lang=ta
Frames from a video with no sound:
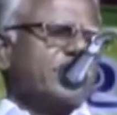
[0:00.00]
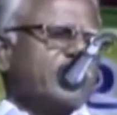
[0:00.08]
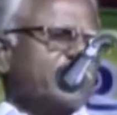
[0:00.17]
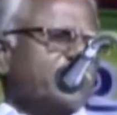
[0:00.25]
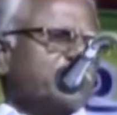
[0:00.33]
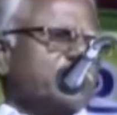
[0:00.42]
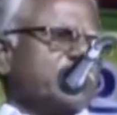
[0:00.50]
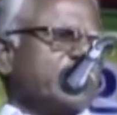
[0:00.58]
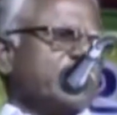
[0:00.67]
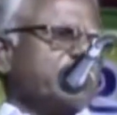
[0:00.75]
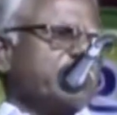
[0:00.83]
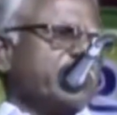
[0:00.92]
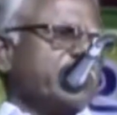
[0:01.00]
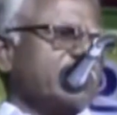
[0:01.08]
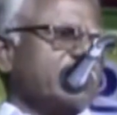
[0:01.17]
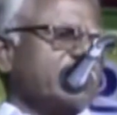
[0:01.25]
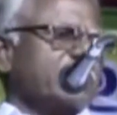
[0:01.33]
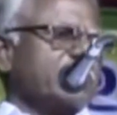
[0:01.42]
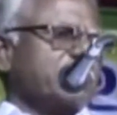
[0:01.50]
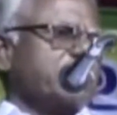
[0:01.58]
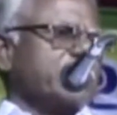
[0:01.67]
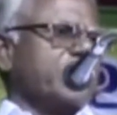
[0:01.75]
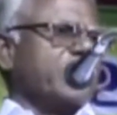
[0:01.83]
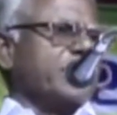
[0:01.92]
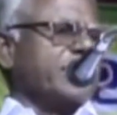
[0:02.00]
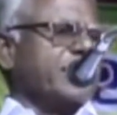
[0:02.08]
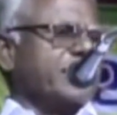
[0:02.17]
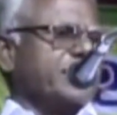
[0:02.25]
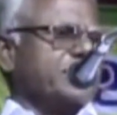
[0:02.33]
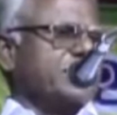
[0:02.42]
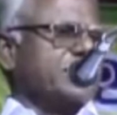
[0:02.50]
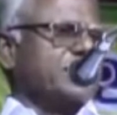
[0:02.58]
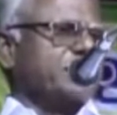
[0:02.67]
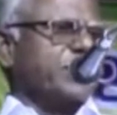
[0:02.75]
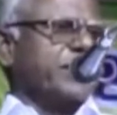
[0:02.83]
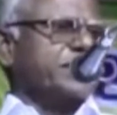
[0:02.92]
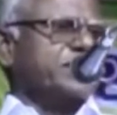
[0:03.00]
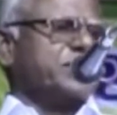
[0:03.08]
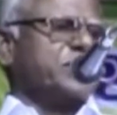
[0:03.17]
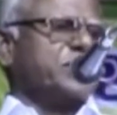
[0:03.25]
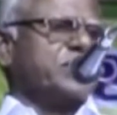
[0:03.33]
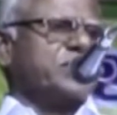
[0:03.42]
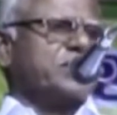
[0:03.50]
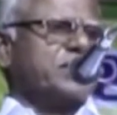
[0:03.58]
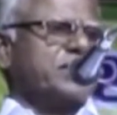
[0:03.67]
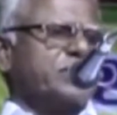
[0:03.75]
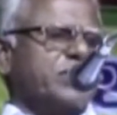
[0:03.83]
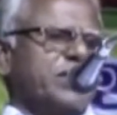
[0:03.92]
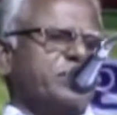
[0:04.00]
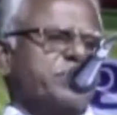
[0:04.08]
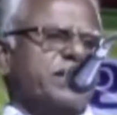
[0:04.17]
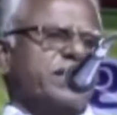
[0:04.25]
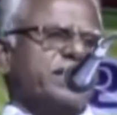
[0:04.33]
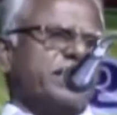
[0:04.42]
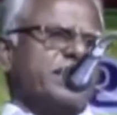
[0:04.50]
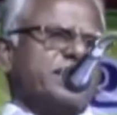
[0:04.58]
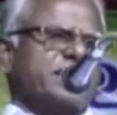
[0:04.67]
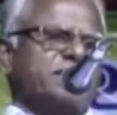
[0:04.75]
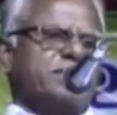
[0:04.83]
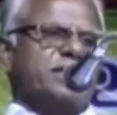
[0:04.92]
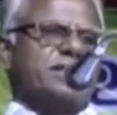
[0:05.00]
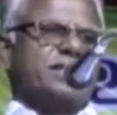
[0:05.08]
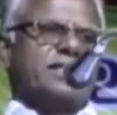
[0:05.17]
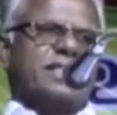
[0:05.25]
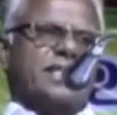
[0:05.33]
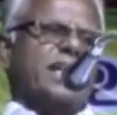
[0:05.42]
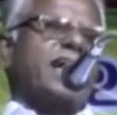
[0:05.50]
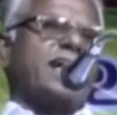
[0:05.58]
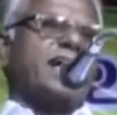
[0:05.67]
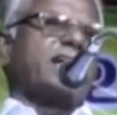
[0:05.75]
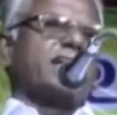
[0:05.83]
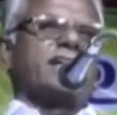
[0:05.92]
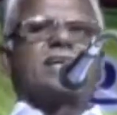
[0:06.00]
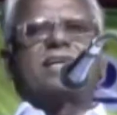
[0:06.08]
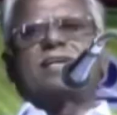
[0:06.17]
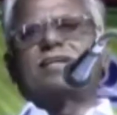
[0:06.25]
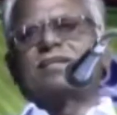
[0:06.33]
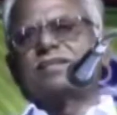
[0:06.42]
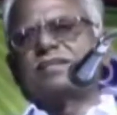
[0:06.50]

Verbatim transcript: இருநூத்தி ஆறு பேர் தமிழ்நாடு அரசு பயிற்சி கொடுத்து முறைப்படி தீட்சை பெற்று தயாராக இருக்கிறார்கள்